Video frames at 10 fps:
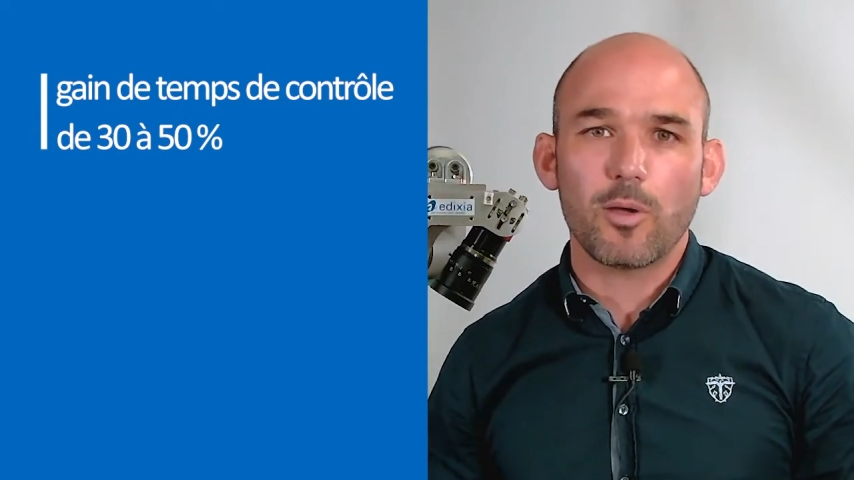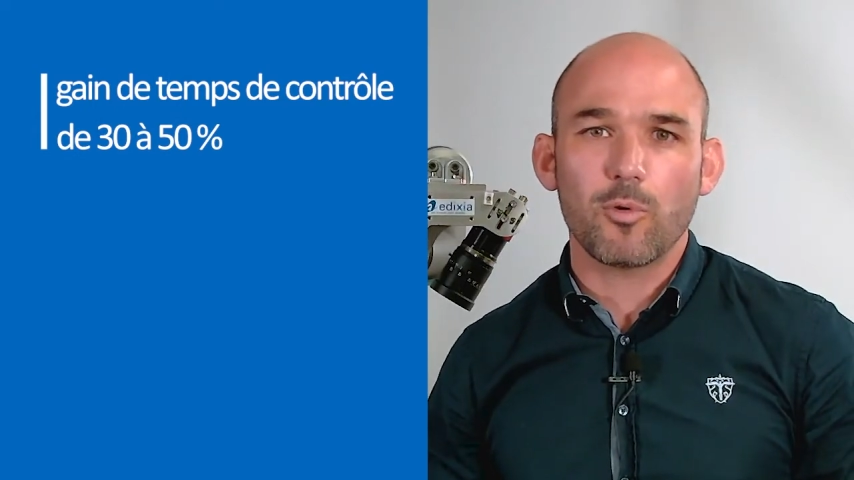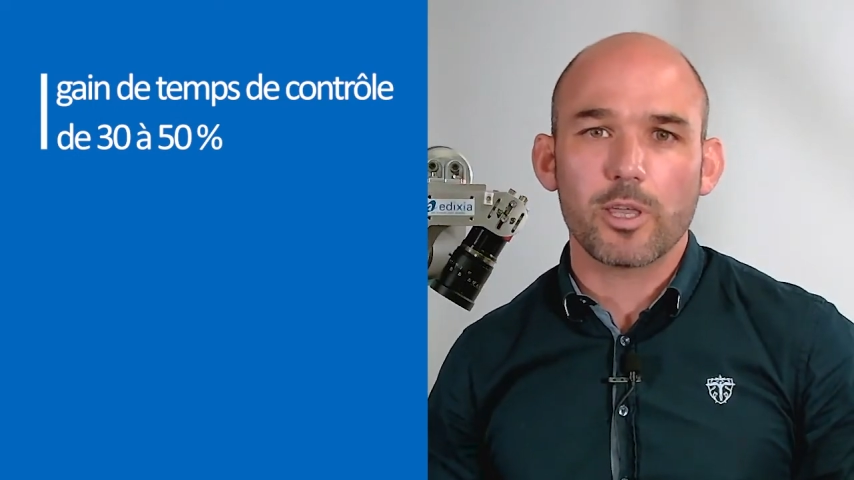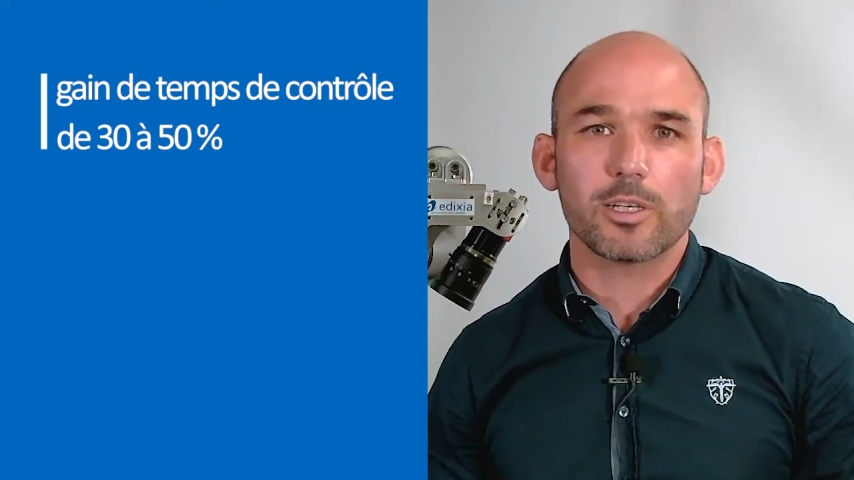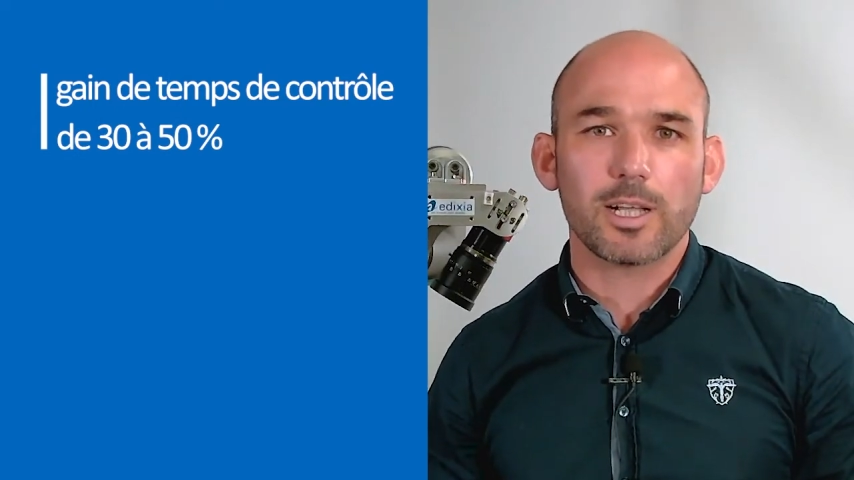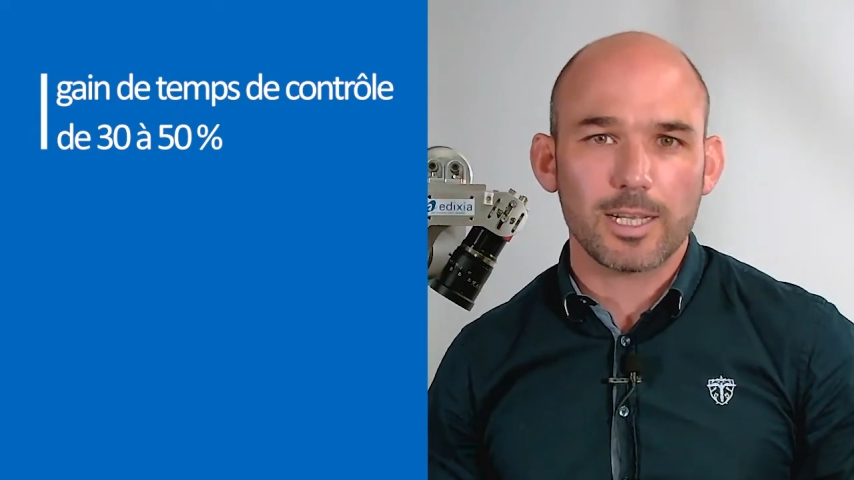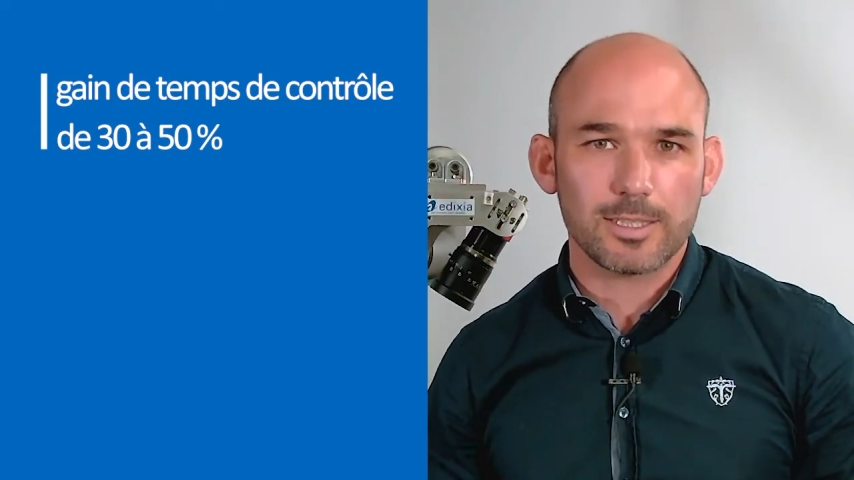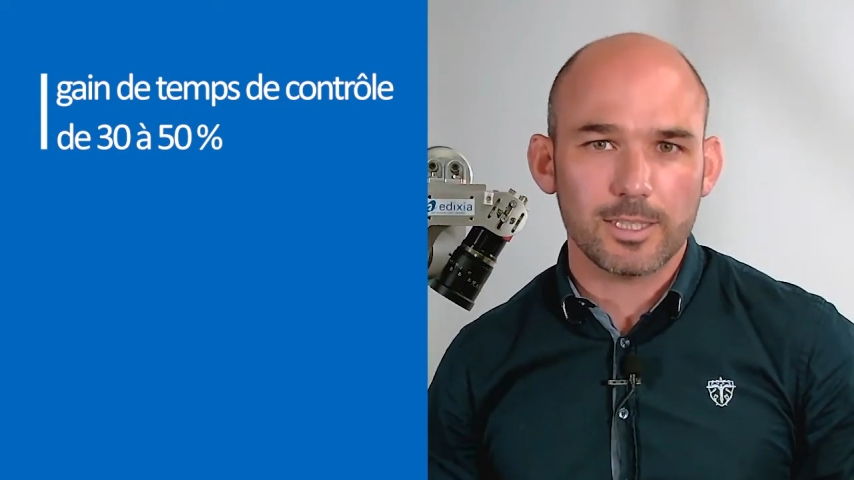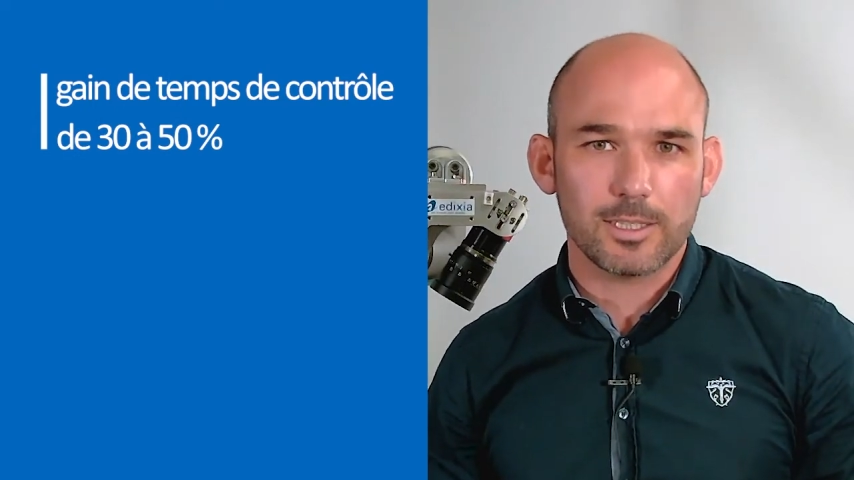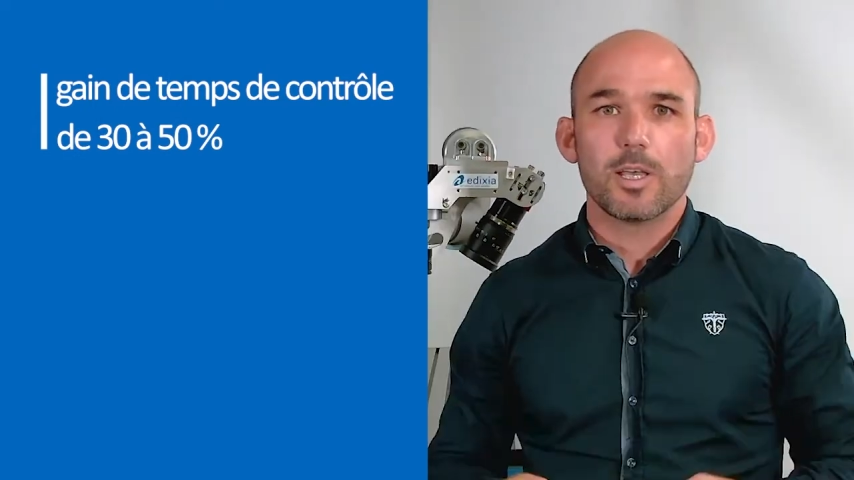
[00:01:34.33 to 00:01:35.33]
à un moyen
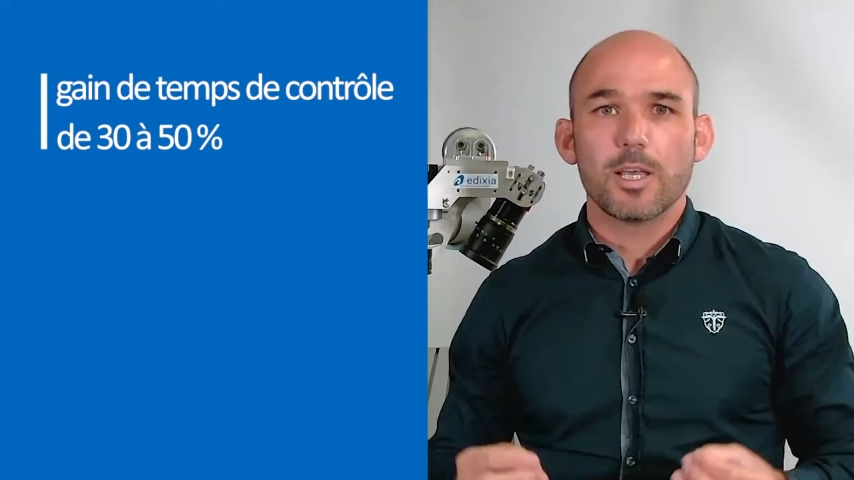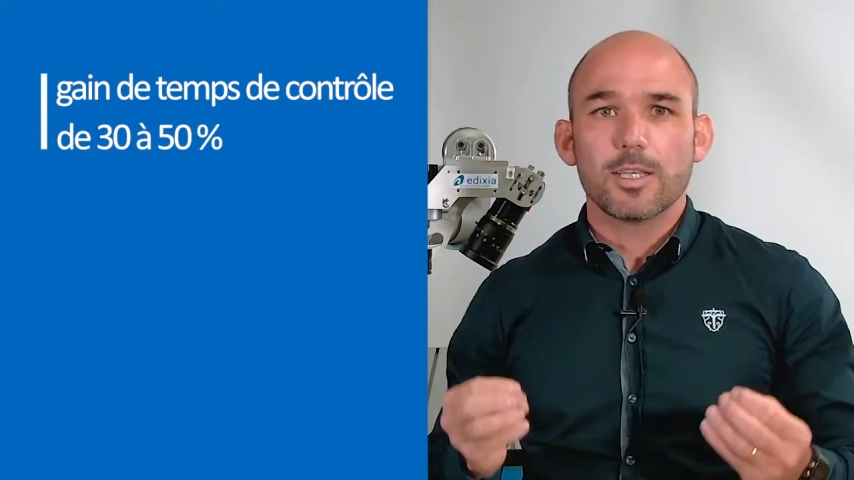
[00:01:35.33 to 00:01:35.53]
classique.